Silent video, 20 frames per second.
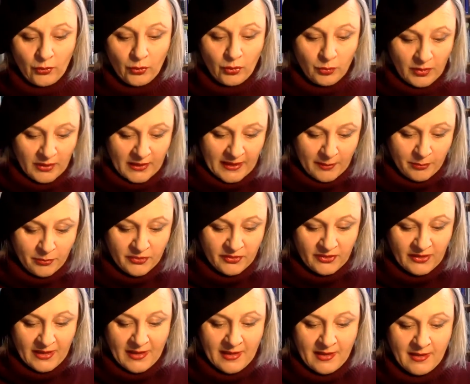überlebt
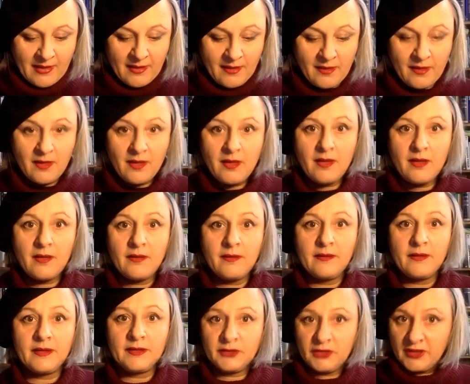er
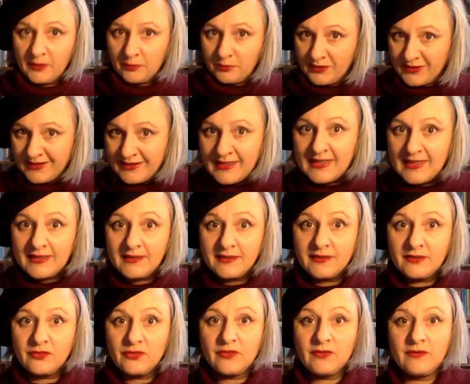er stirbt
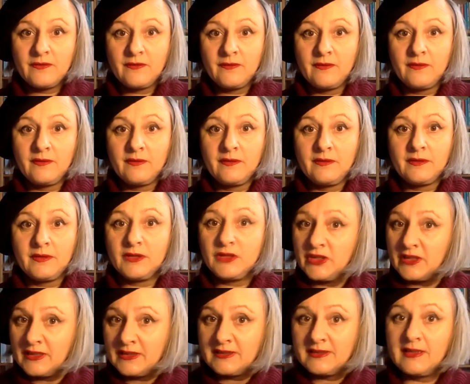nicht, das
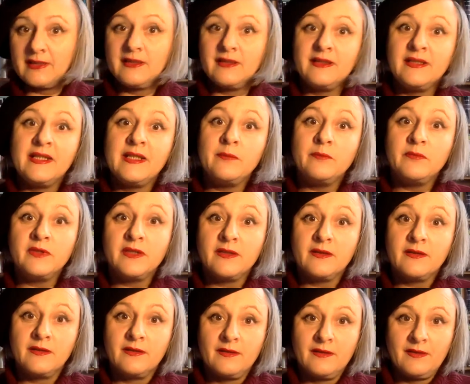Schicksal nimmt
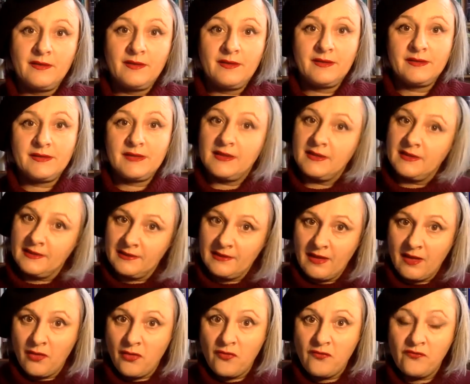seinen
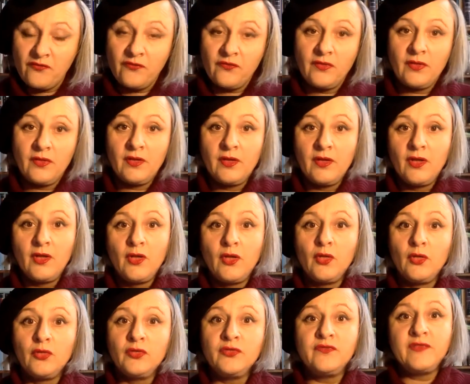Lauf.
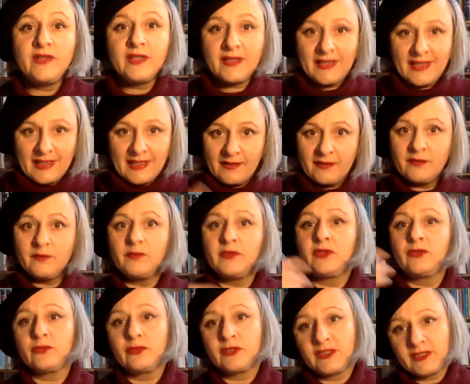Und wir gehen
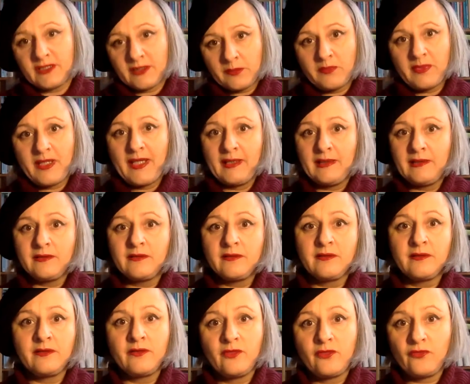mit unserem
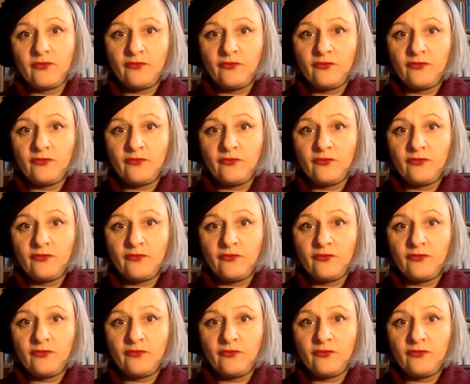Helden